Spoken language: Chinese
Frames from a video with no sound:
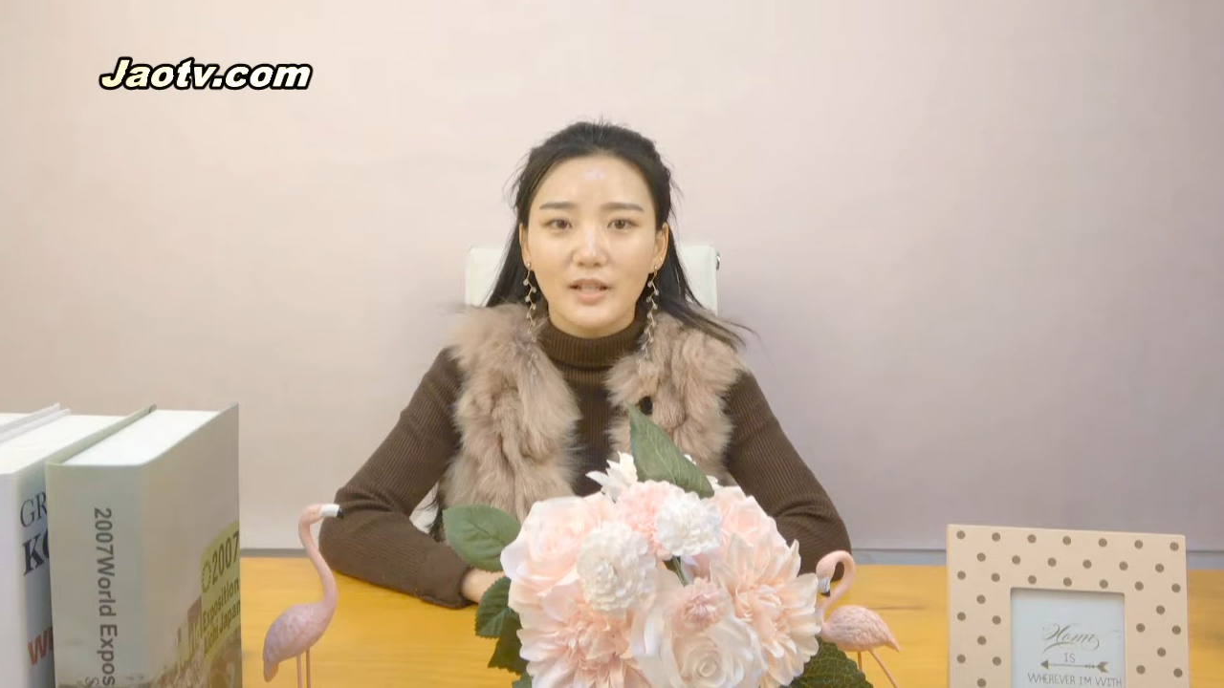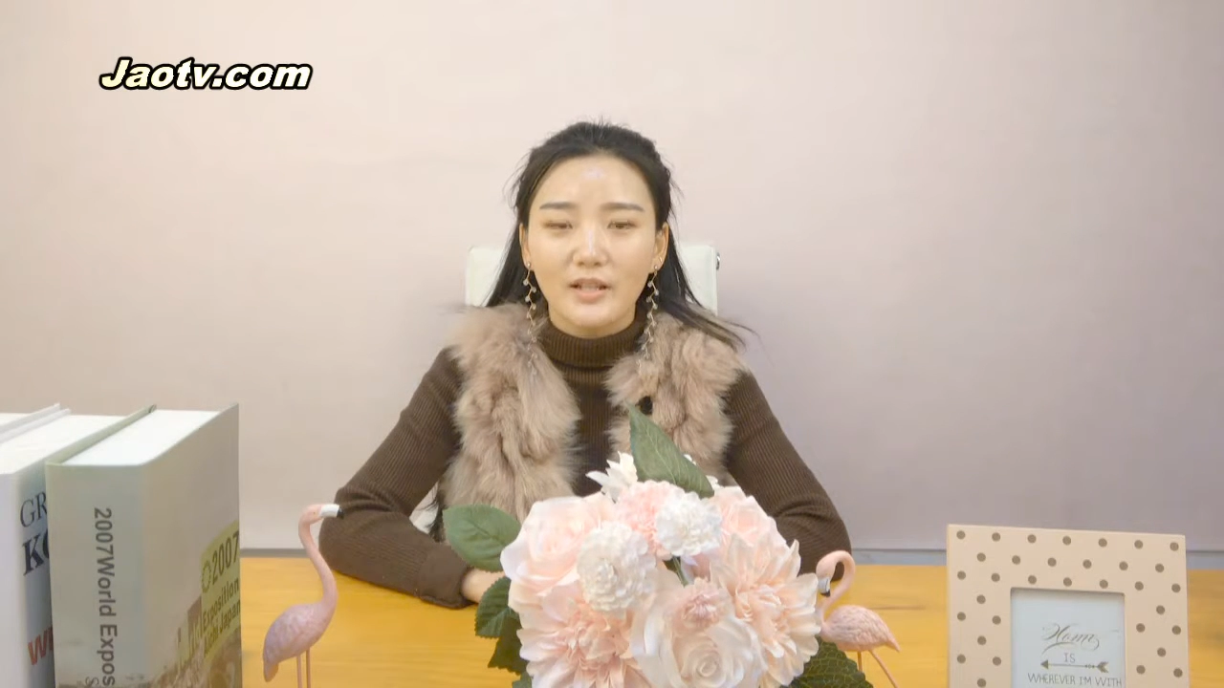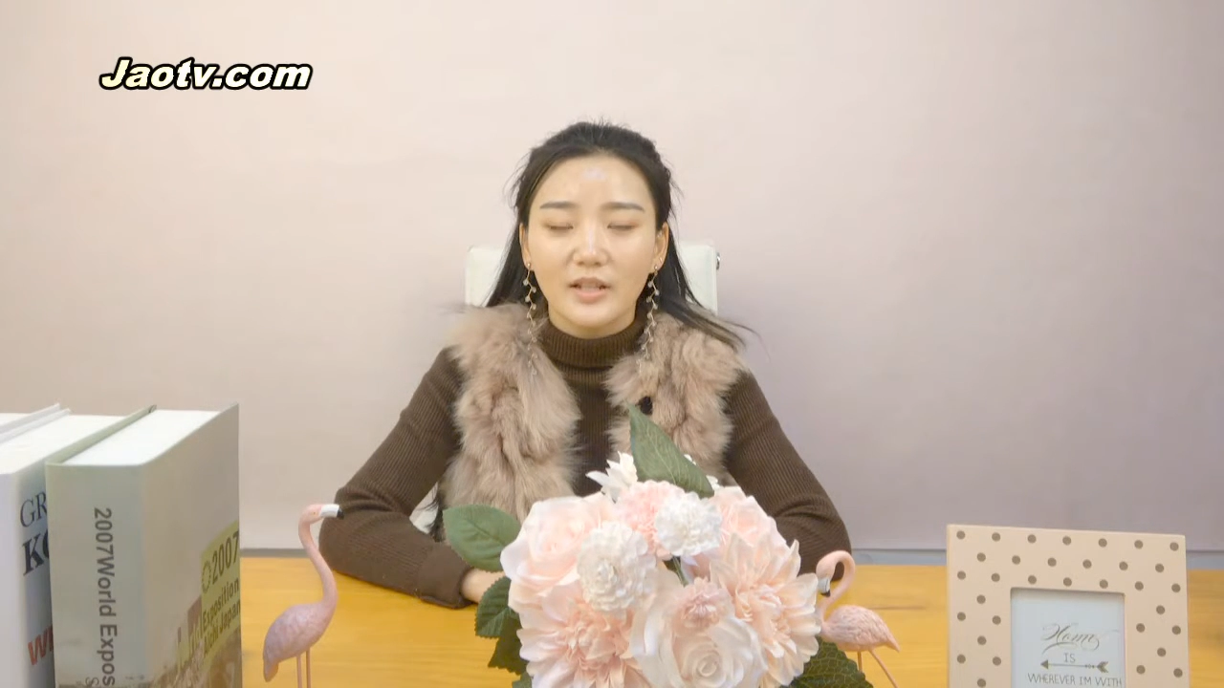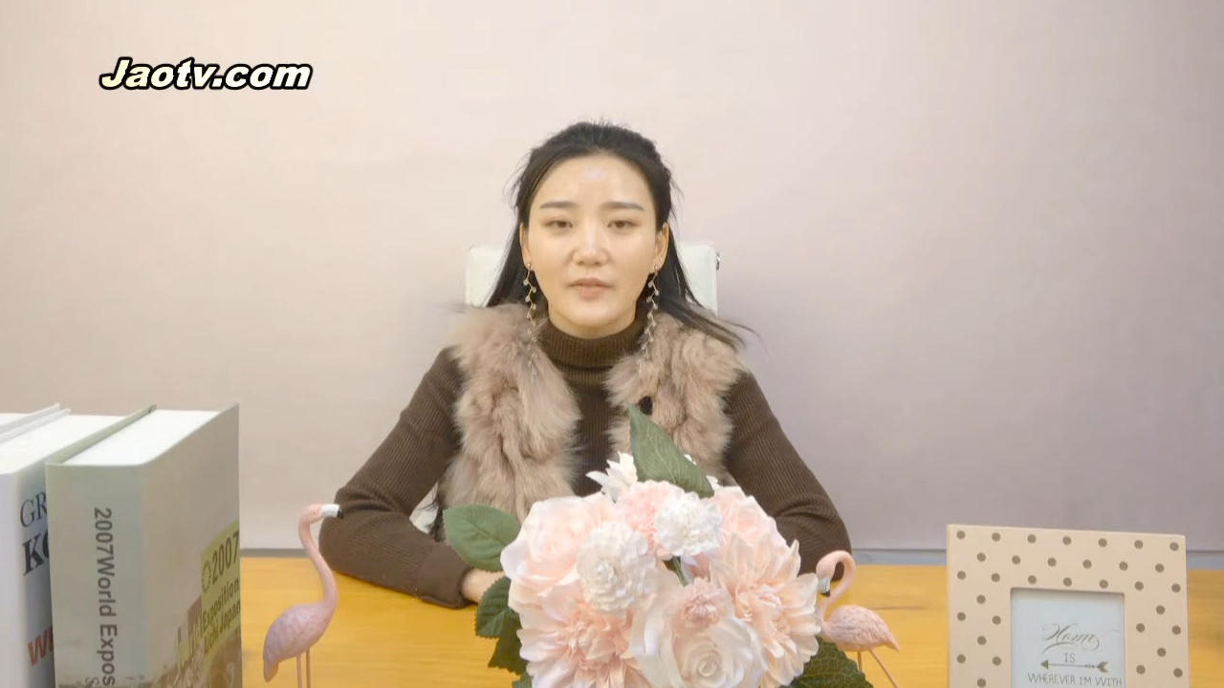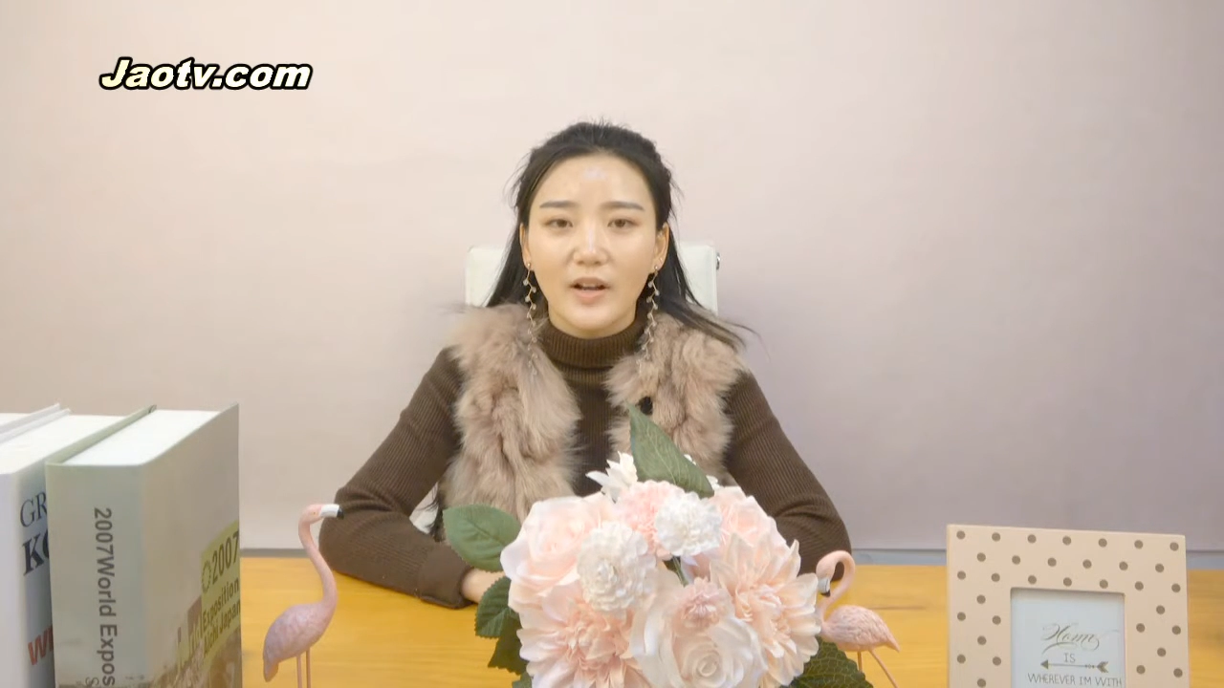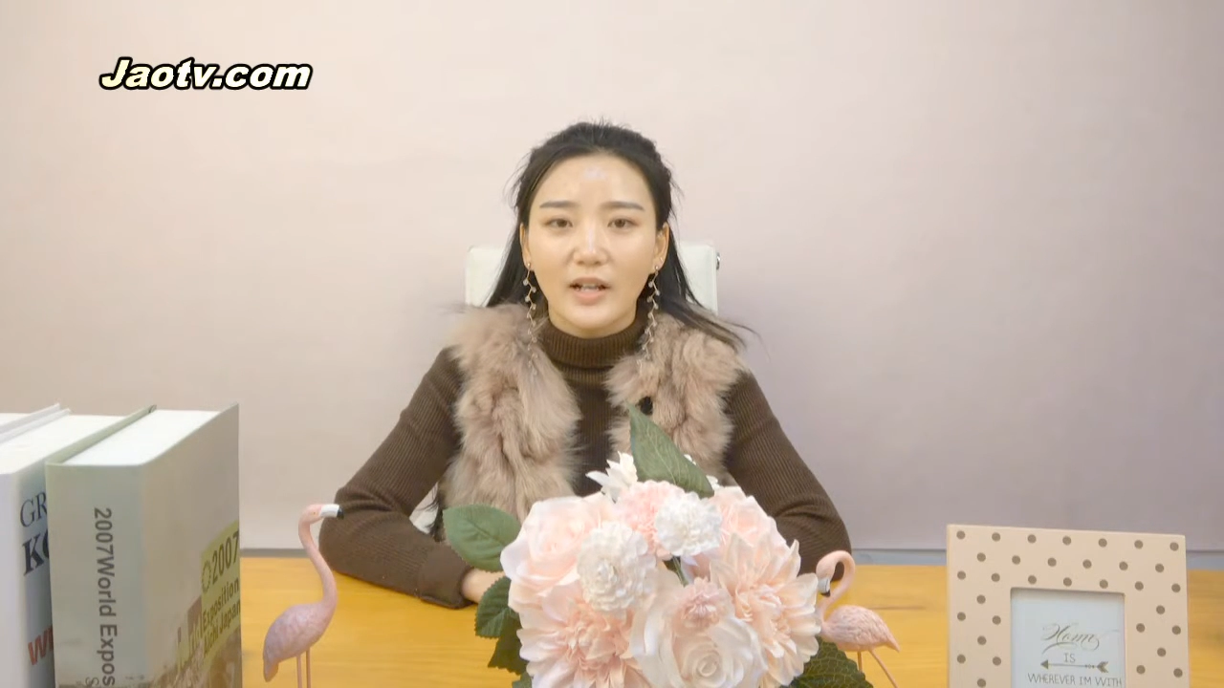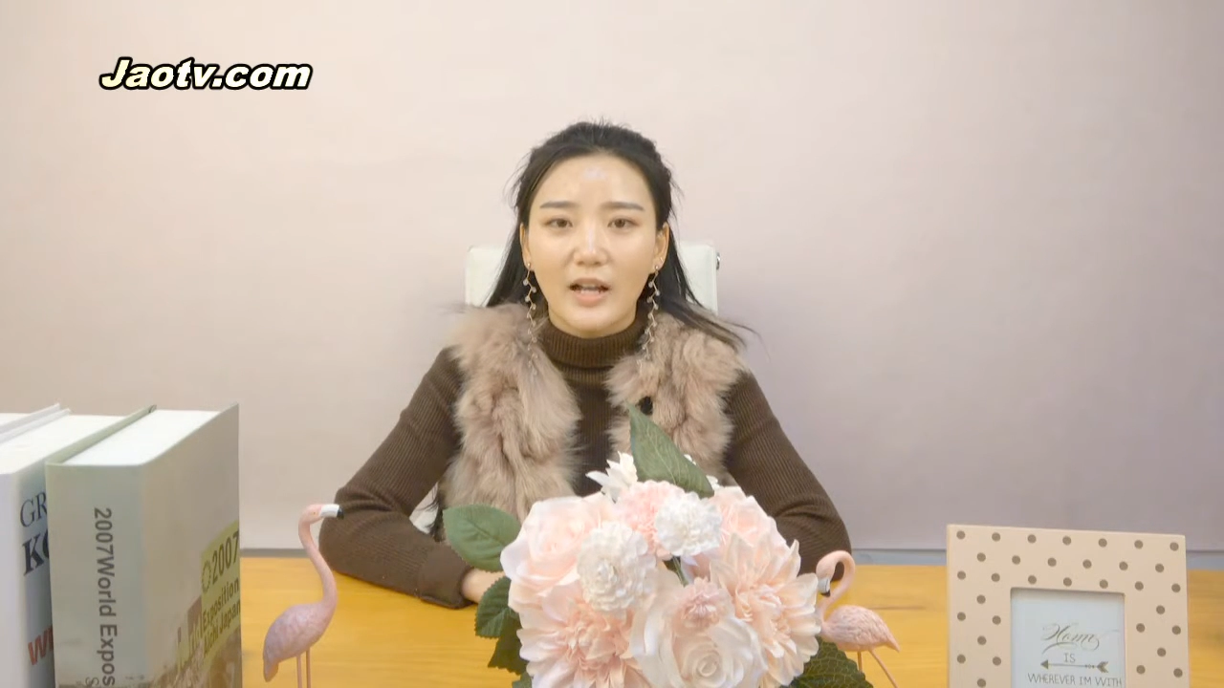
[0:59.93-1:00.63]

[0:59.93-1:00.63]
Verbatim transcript: 鲜的地方